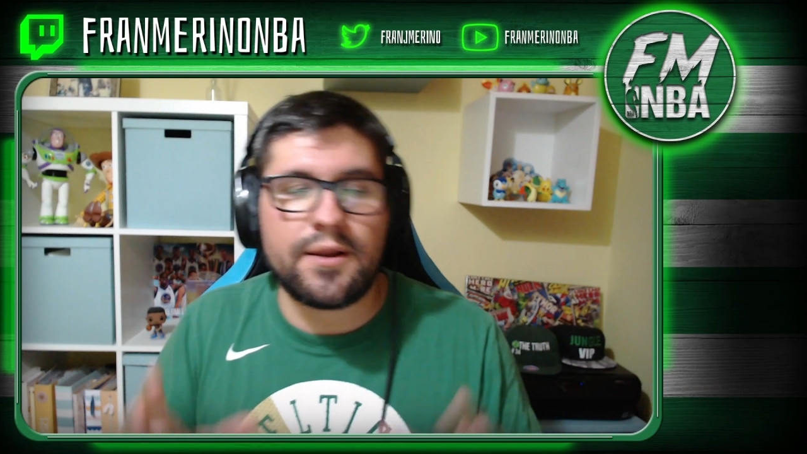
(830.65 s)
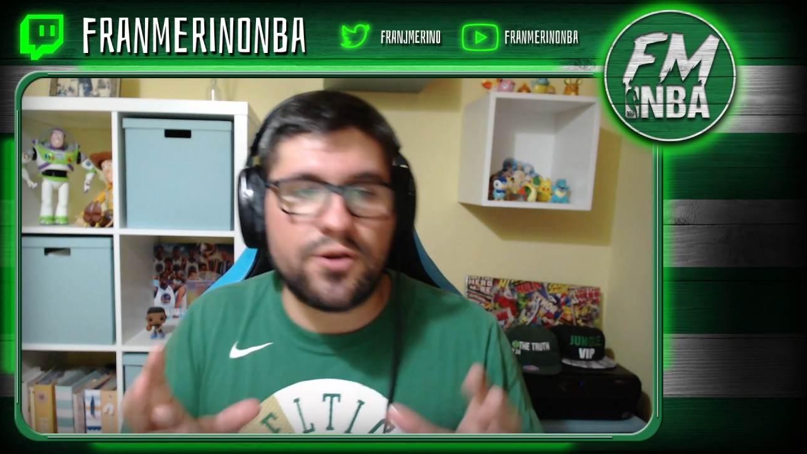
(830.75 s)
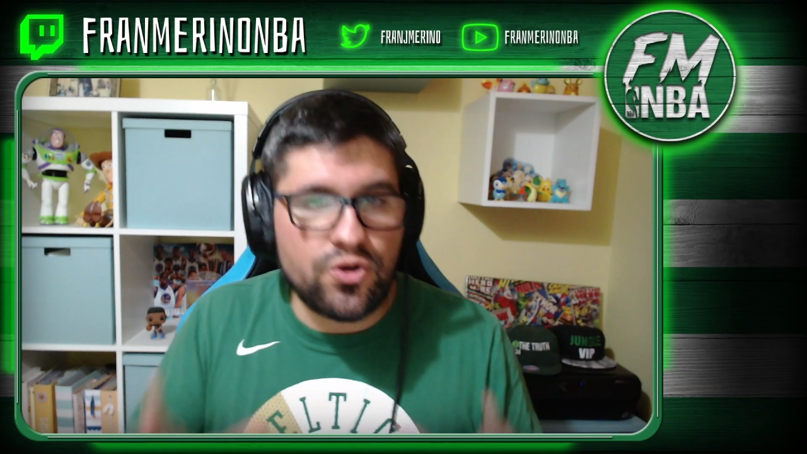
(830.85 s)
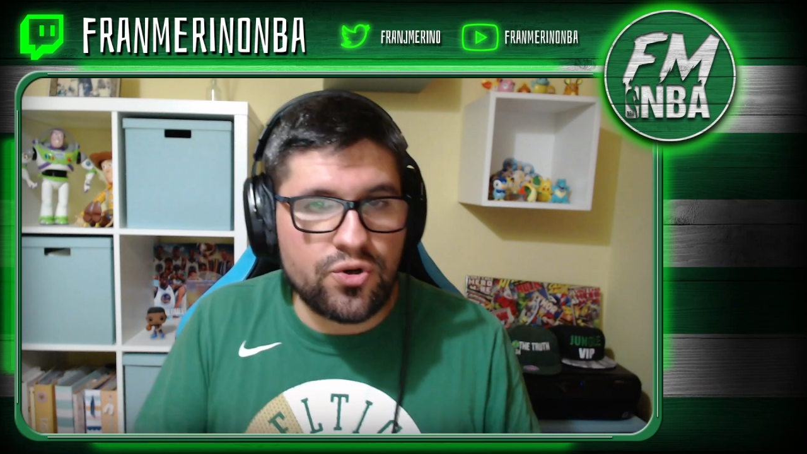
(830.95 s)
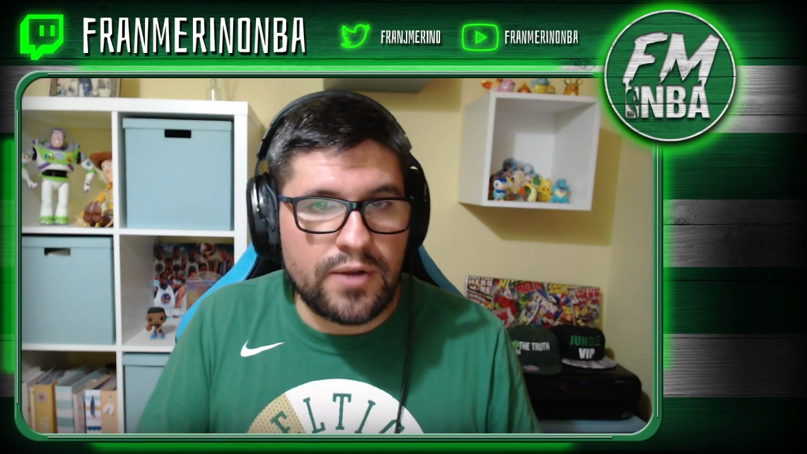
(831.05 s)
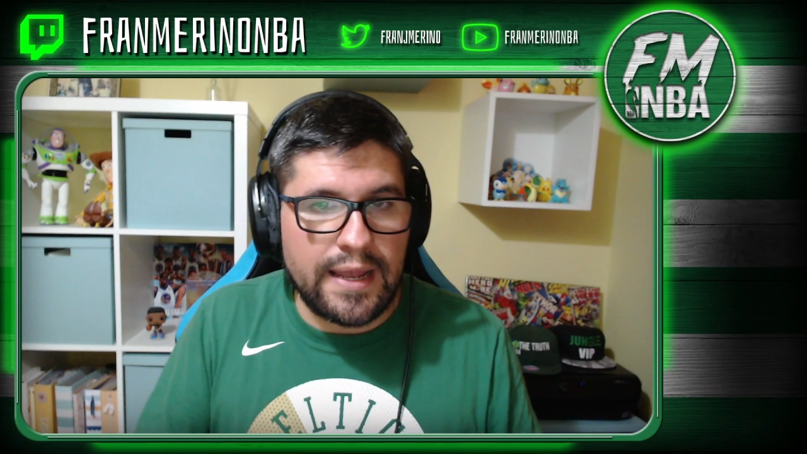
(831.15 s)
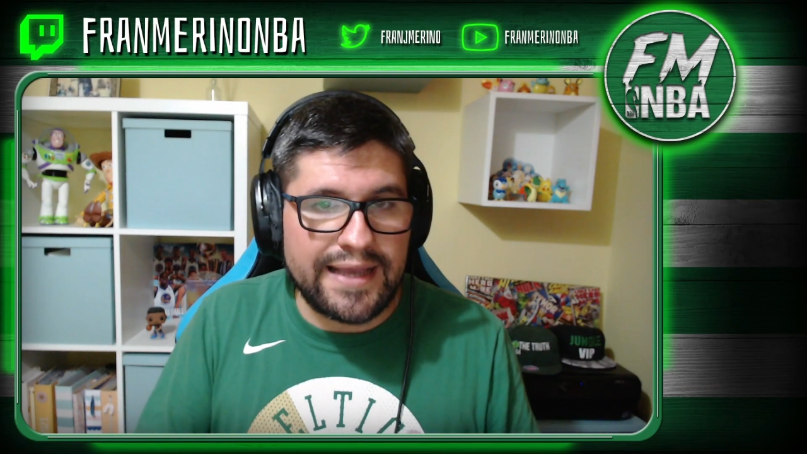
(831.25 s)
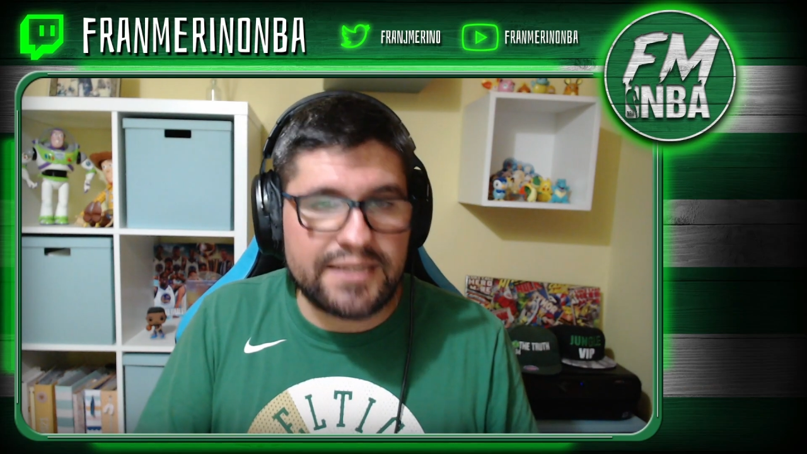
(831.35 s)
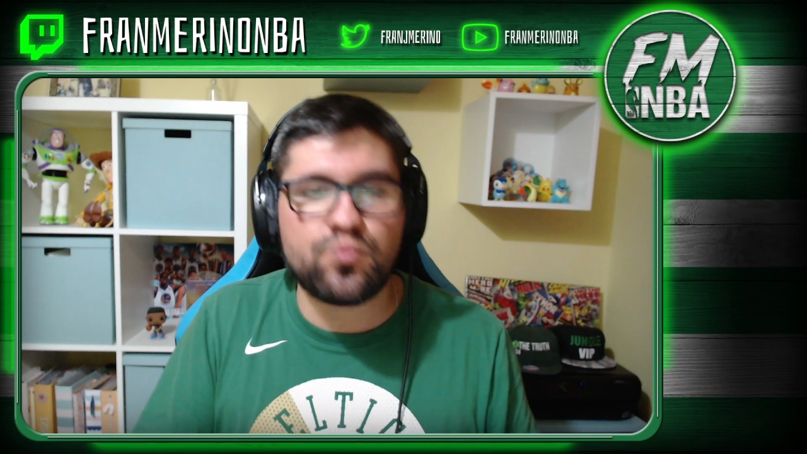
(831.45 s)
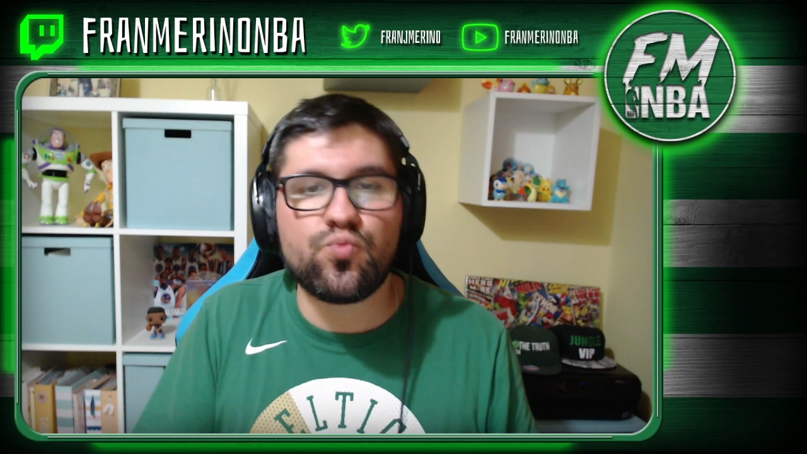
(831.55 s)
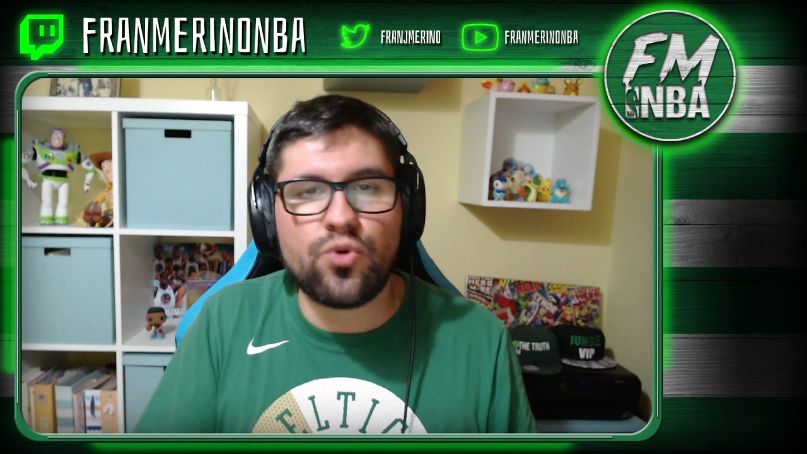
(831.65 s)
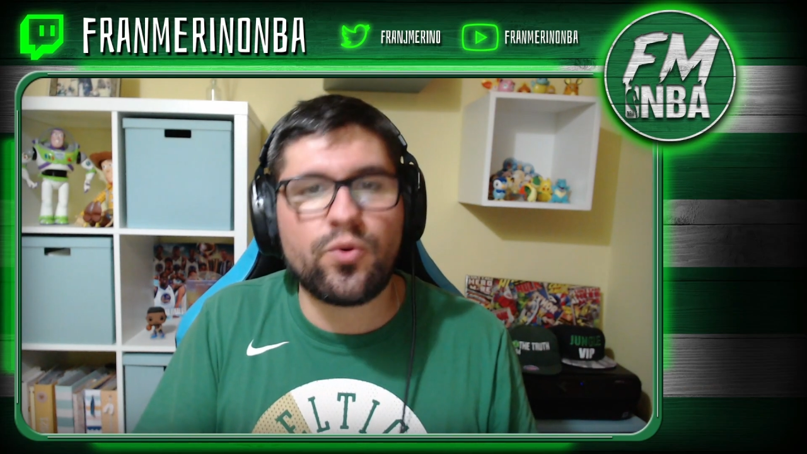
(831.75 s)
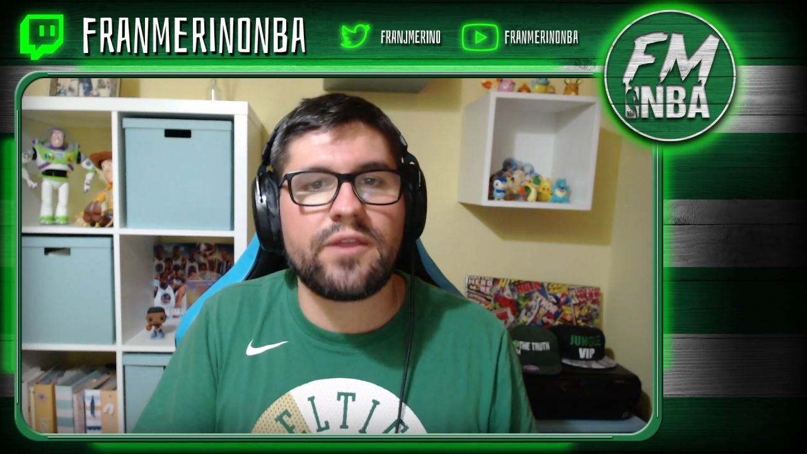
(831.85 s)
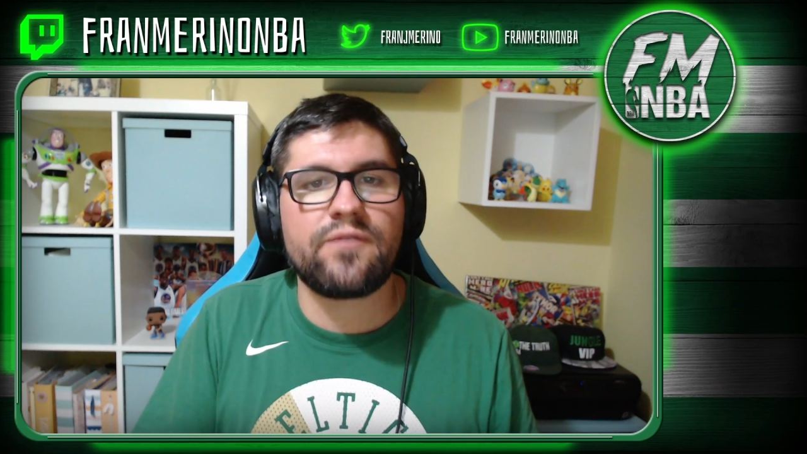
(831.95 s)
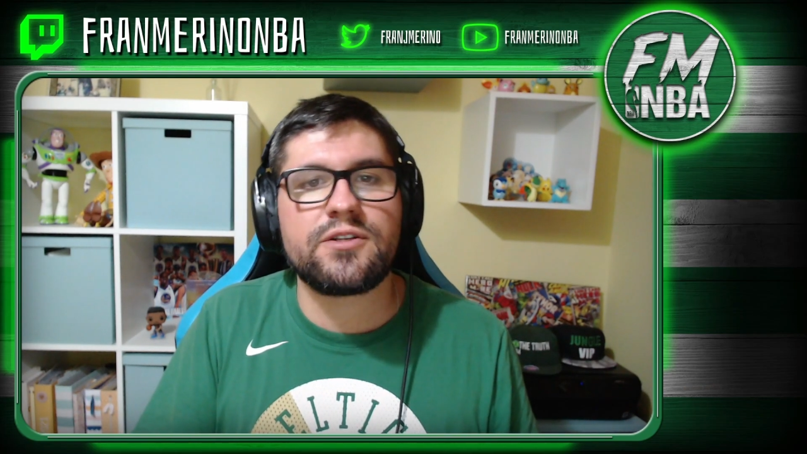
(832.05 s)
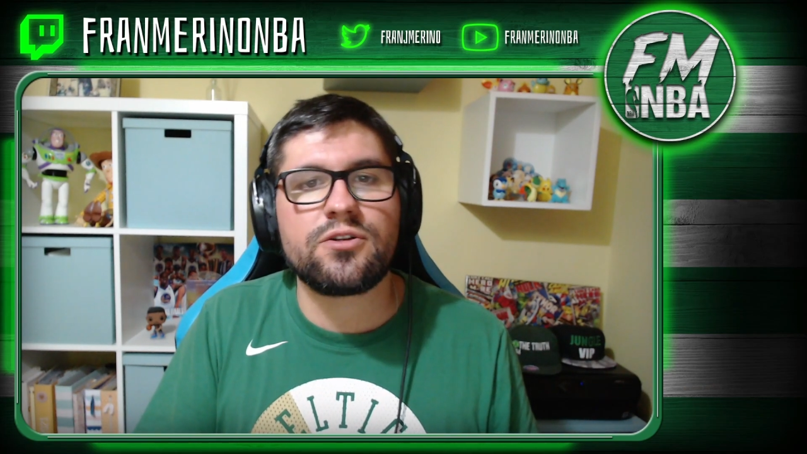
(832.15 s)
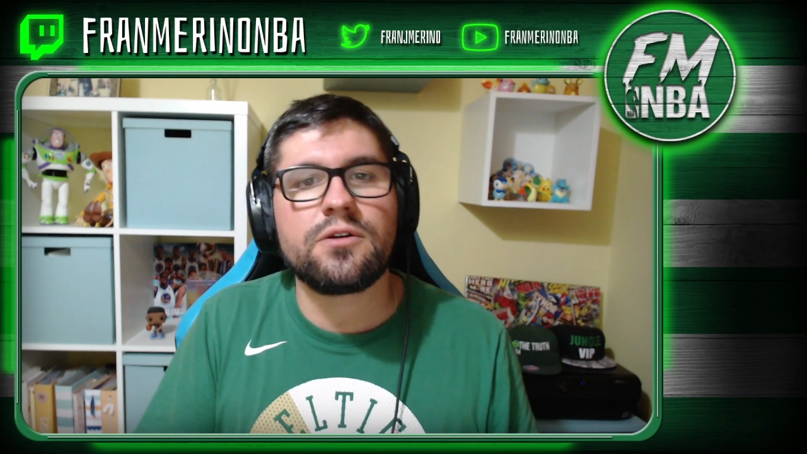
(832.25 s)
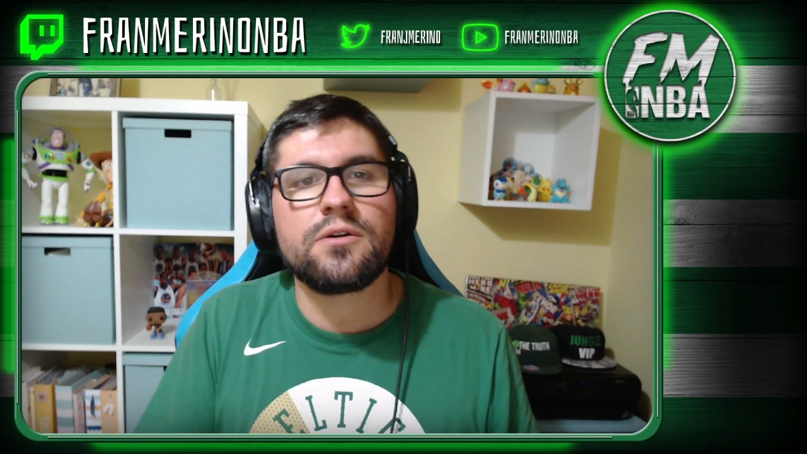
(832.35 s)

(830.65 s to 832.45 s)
Mm, es muy buen defensor,